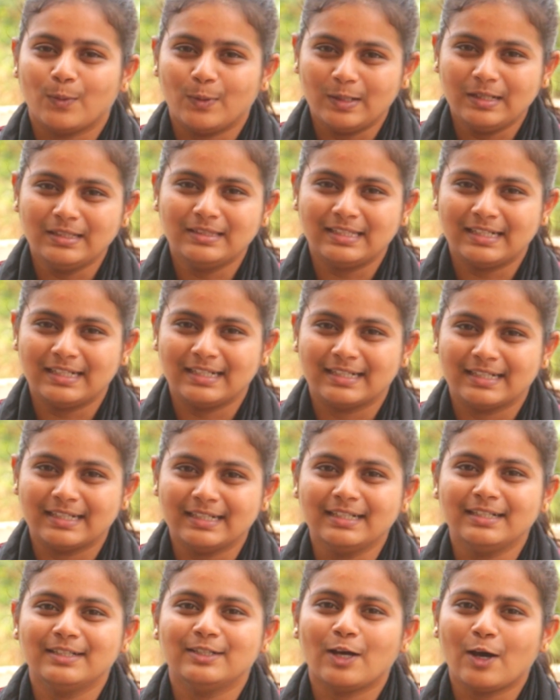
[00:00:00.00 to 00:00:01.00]

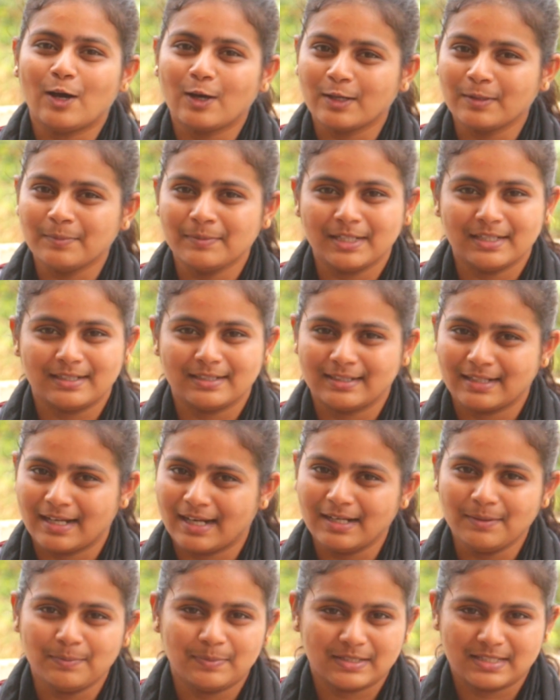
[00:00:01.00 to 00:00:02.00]
ஒருத்தருக்கு
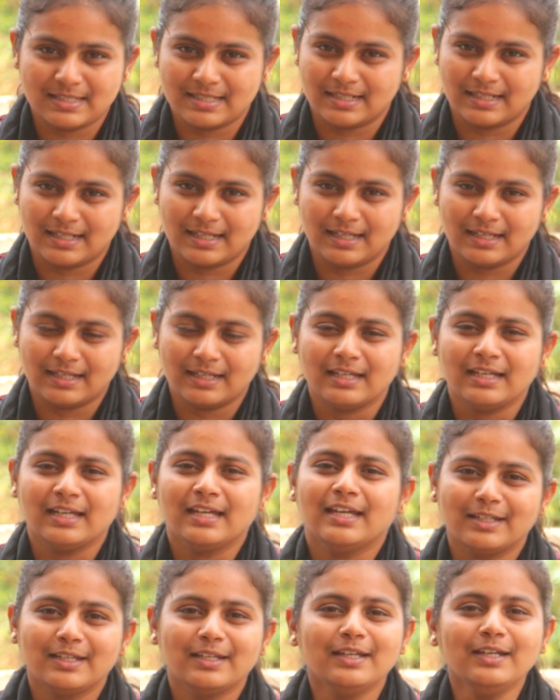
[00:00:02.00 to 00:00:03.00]
டாக்குமெண்ட்ரினால பிரச்சனை
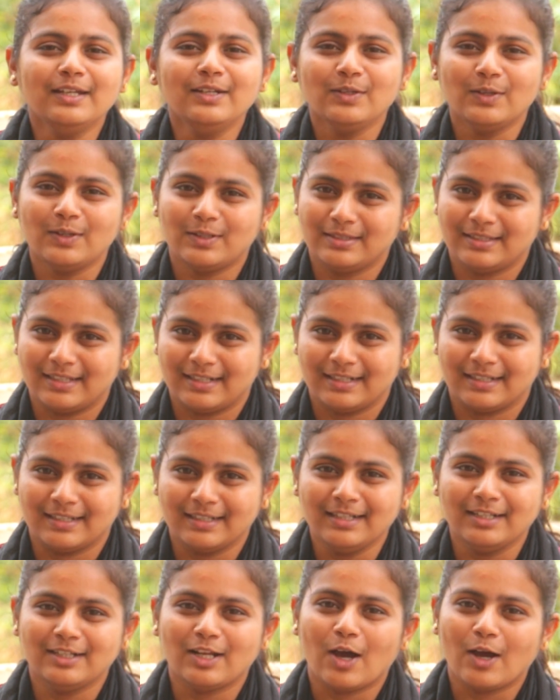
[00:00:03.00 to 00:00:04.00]

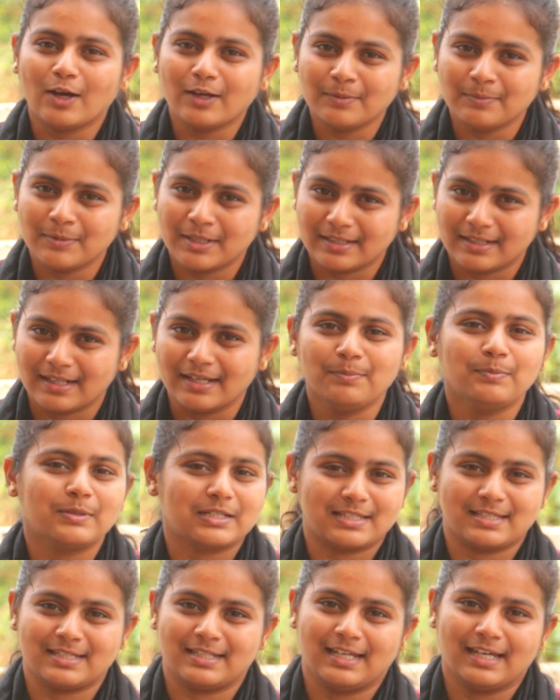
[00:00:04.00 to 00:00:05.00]
இன்னொருத்தருக்கு டாக்குமெண்ட்டே
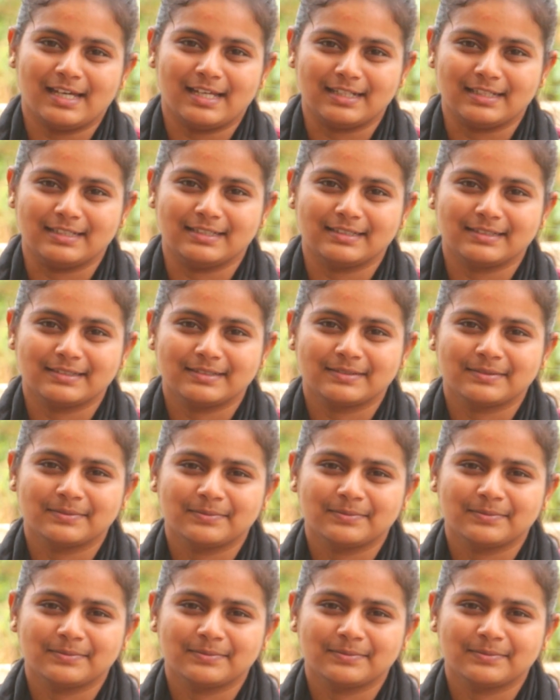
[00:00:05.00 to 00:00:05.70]
பிரச்சனையாக இருக்குது